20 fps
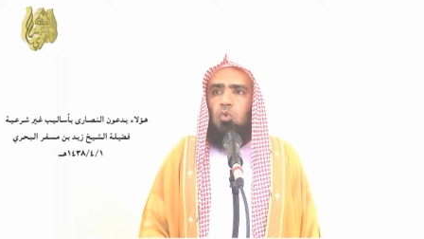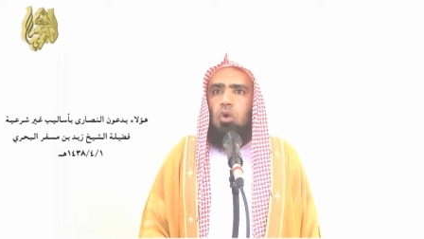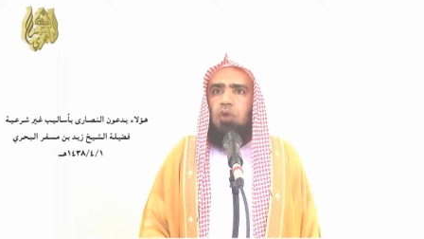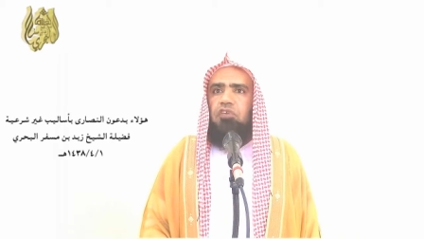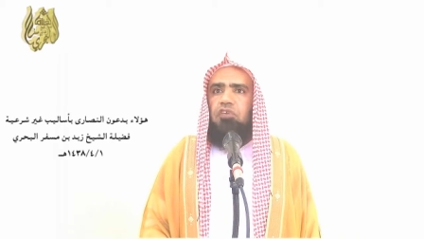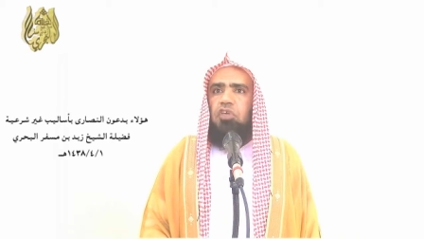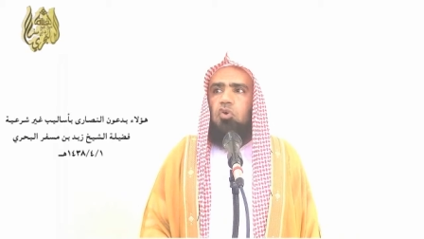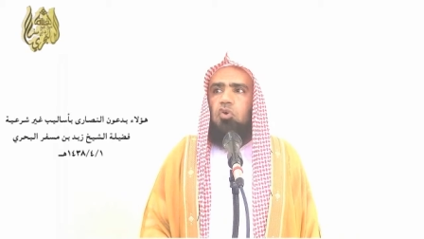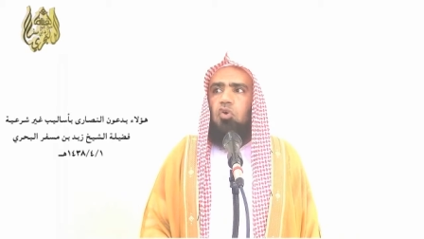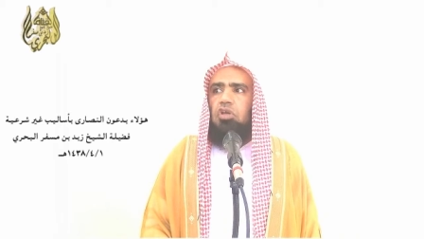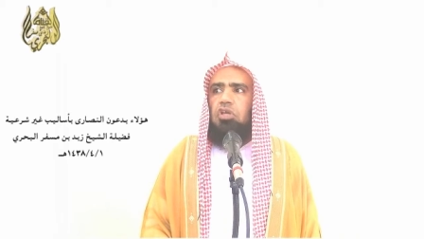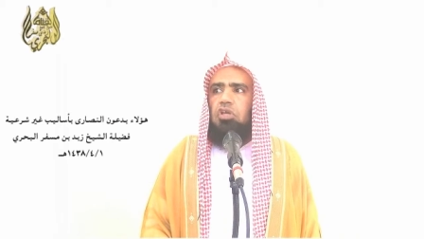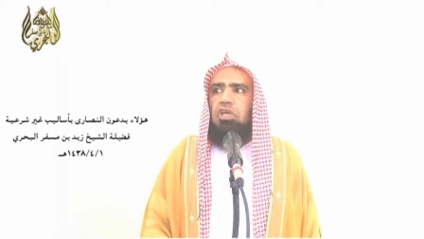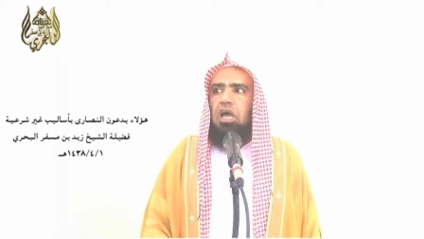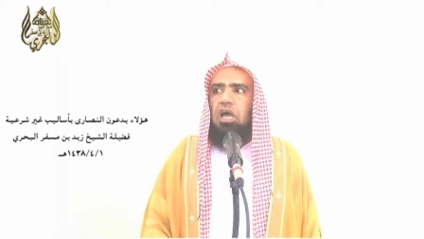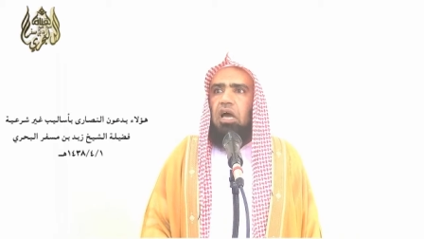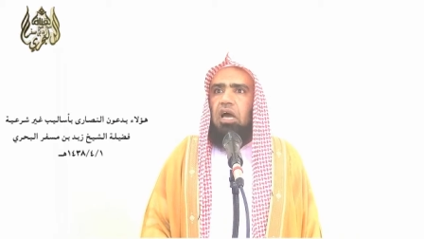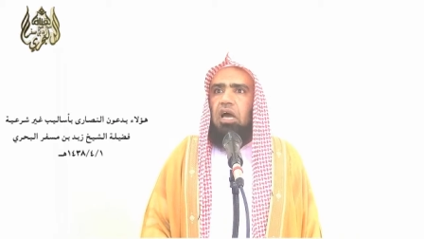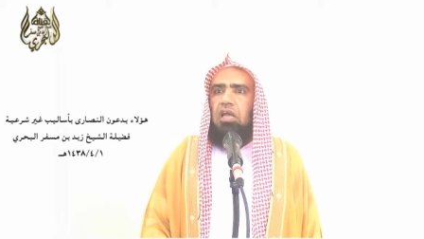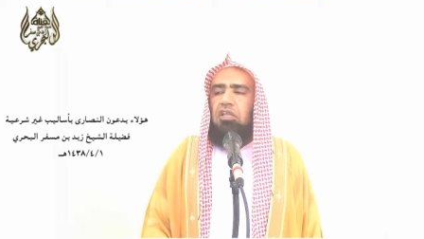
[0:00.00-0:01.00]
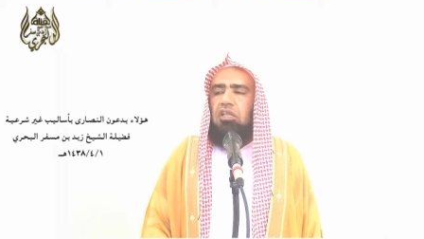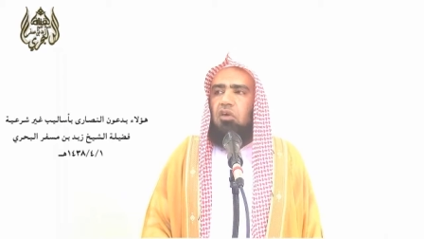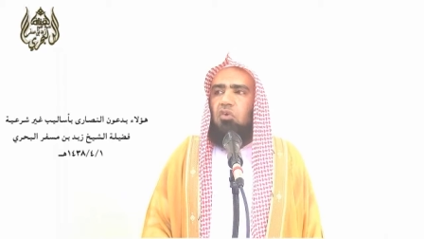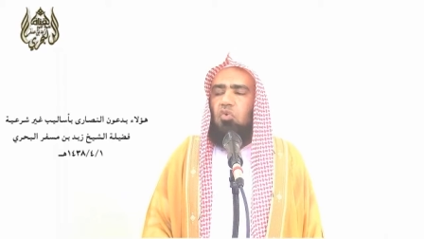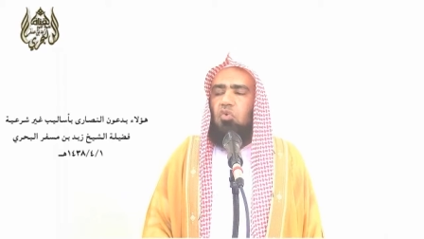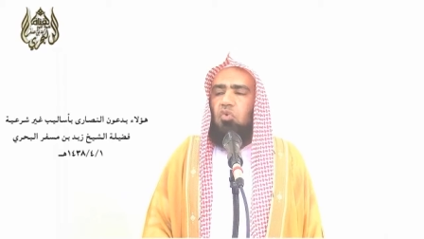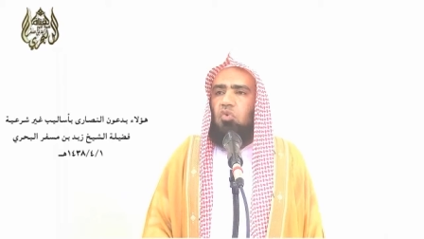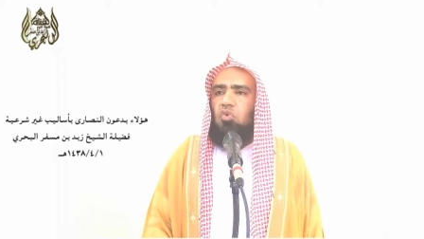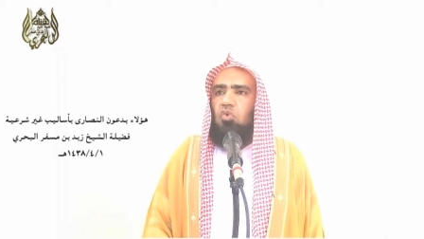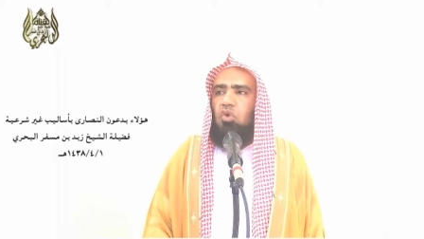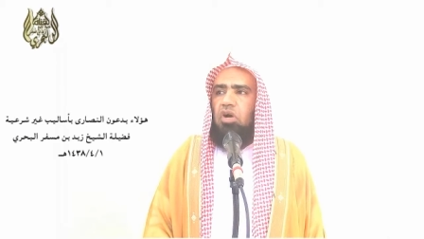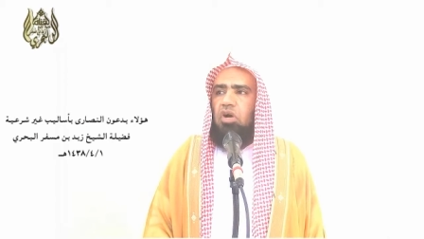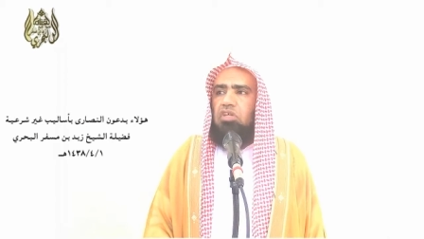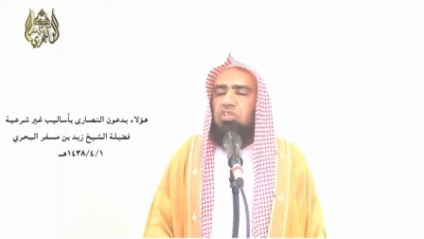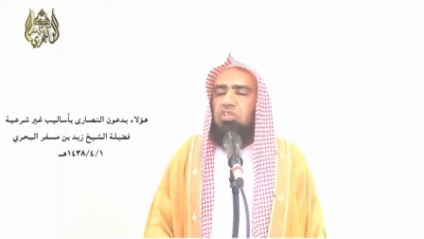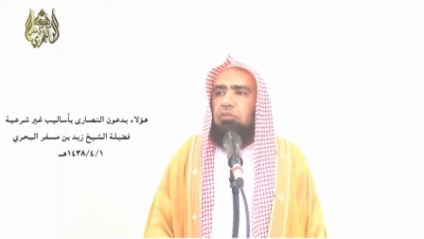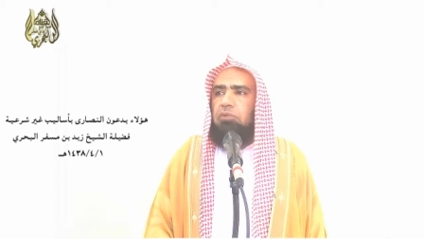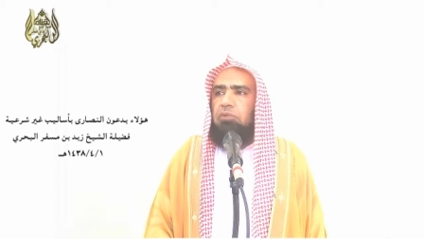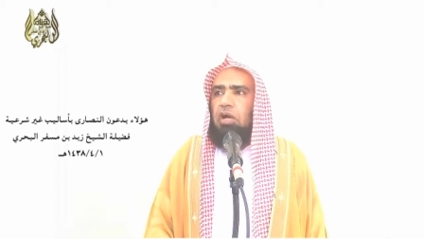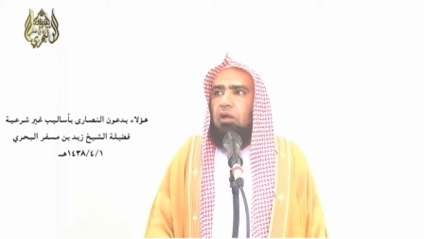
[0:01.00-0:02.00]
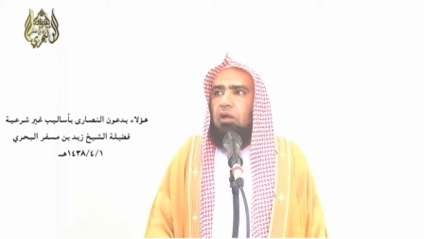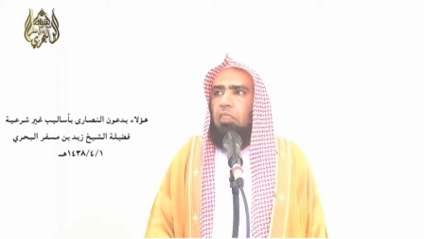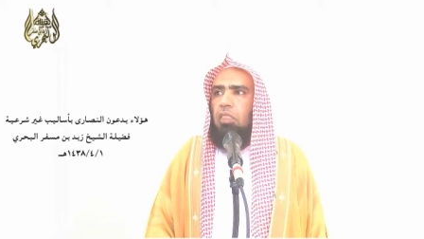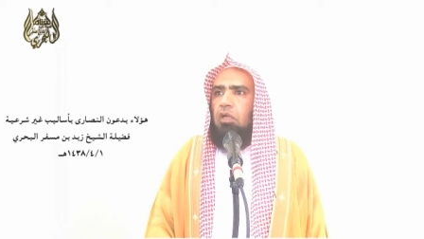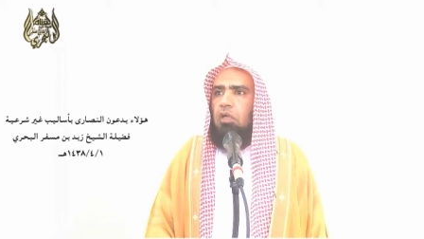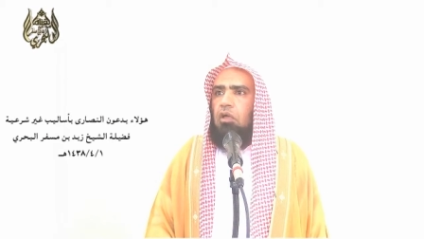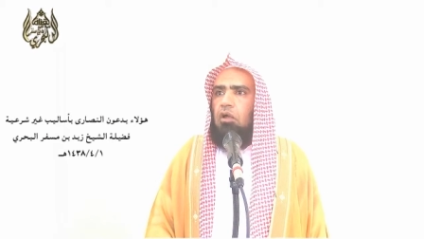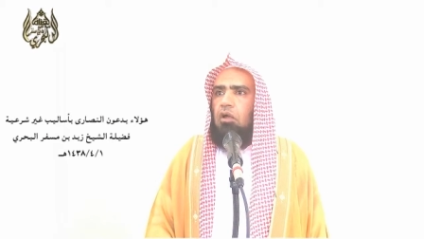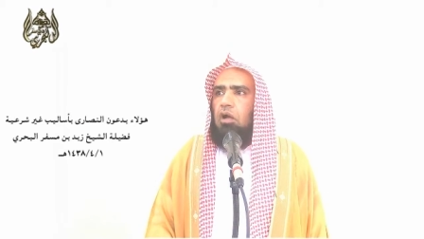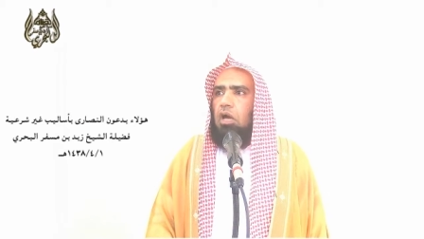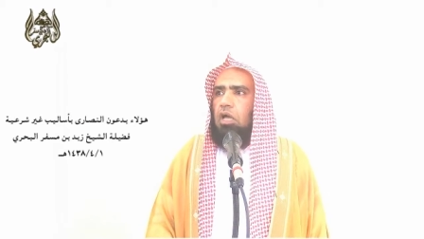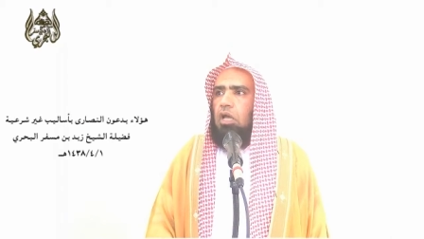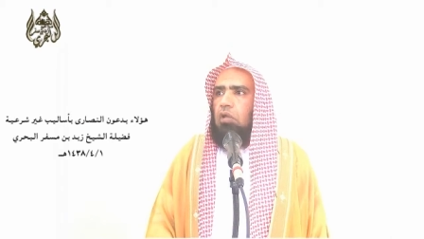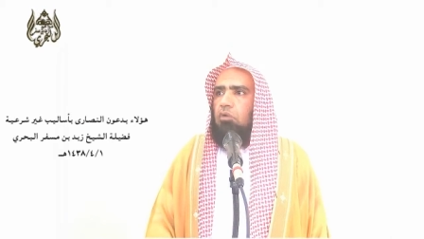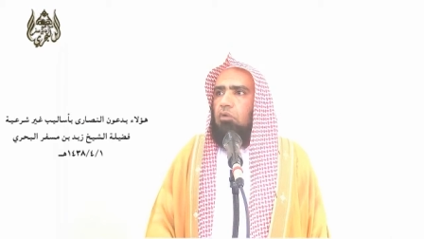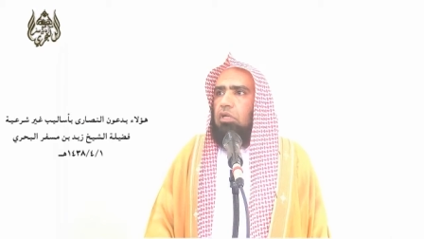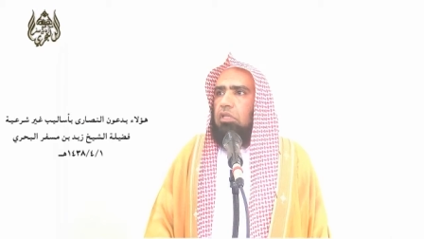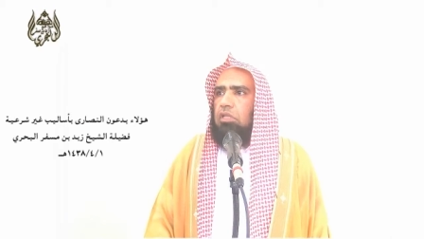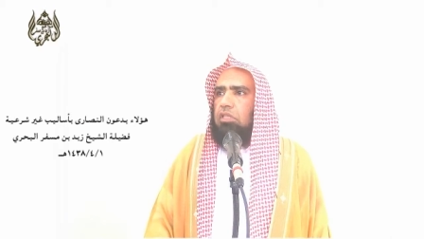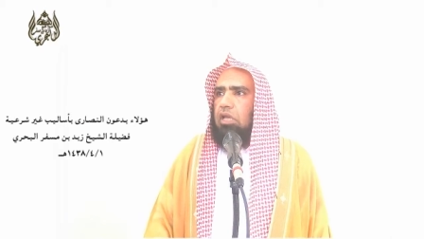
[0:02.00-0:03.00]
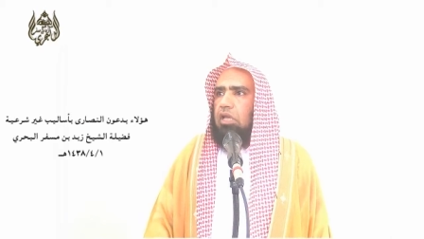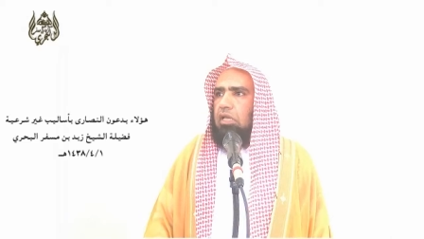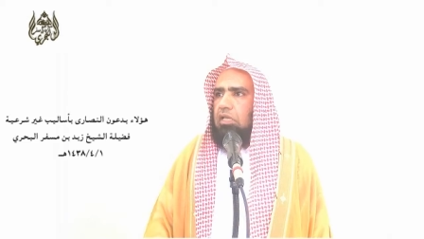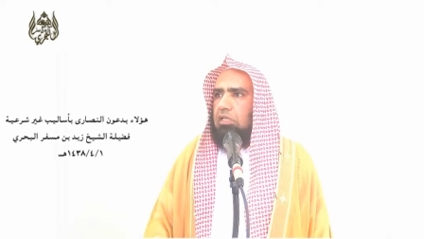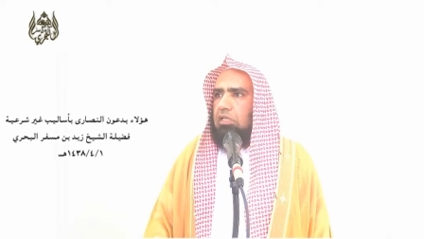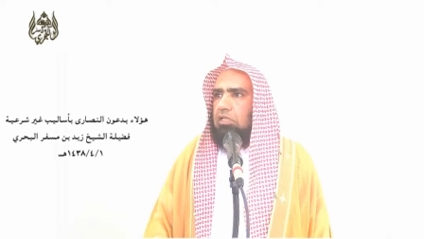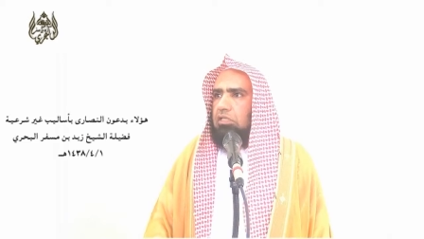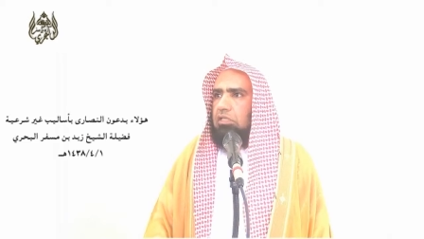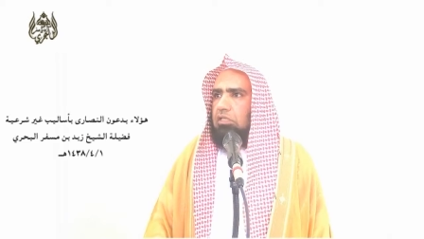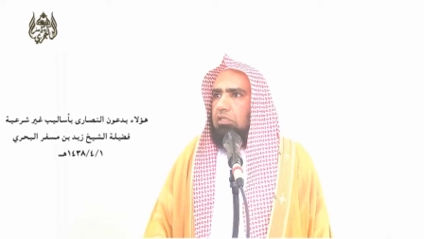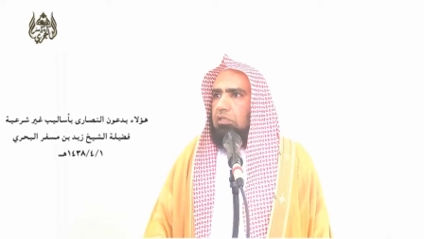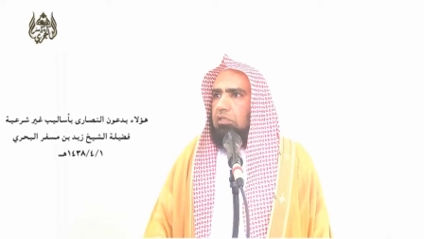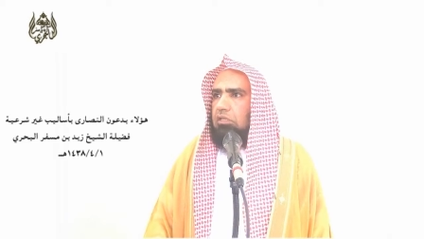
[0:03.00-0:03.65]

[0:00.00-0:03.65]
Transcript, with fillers: وفي كل حال يكون واجبا قال ولذلك